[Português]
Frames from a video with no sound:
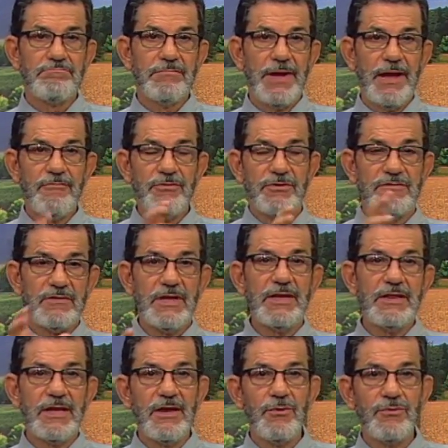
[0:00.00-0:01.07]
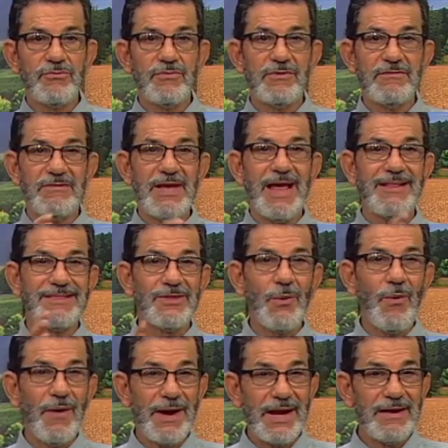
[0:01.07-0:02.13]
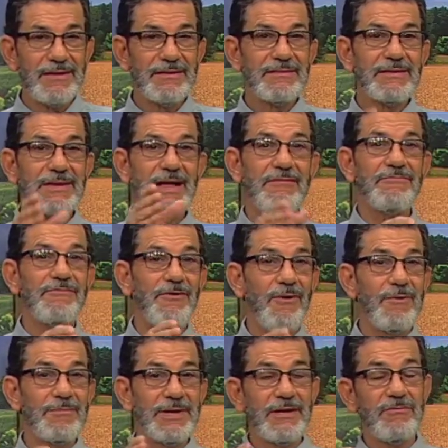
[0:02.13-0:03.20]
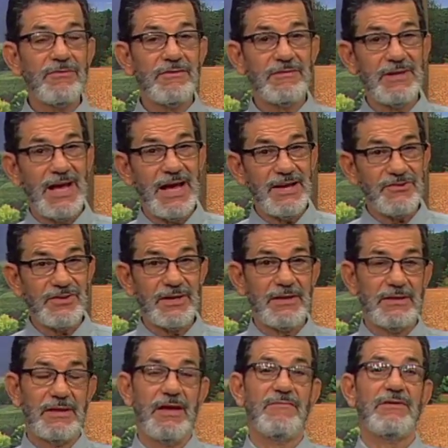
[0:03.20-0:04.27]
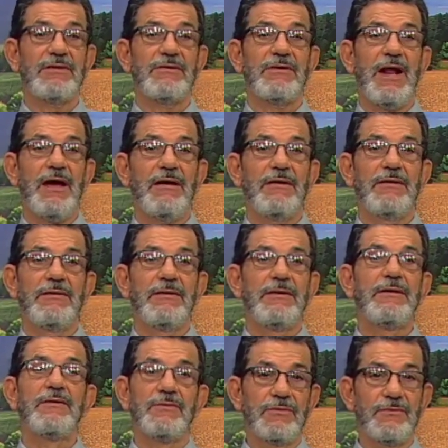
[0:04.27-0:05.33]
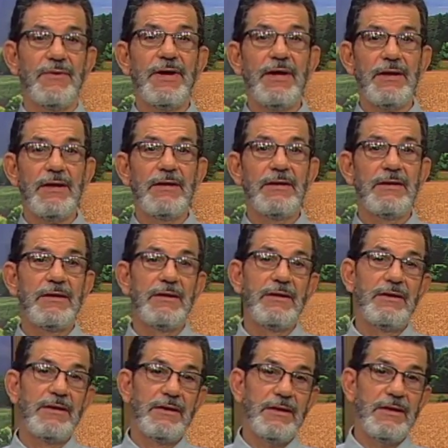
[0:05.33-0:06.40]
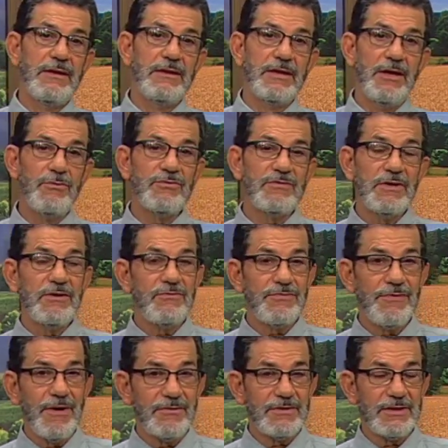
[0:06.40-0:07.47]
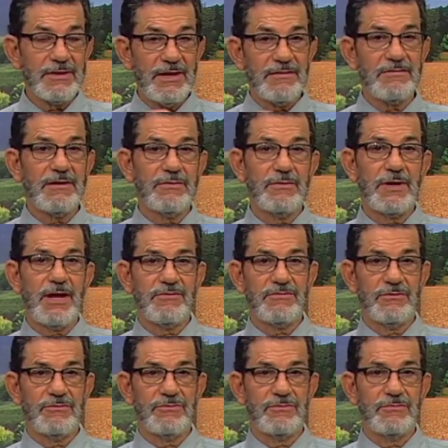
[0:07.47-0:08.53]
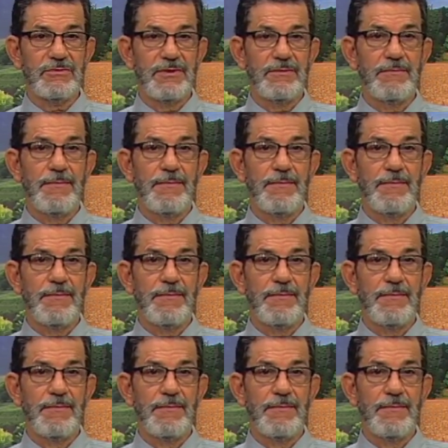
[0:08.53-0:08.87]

É você e Deus, você adora da forma que você acha que deve adorar, não é? E Deus sente falta dessa adoração sua.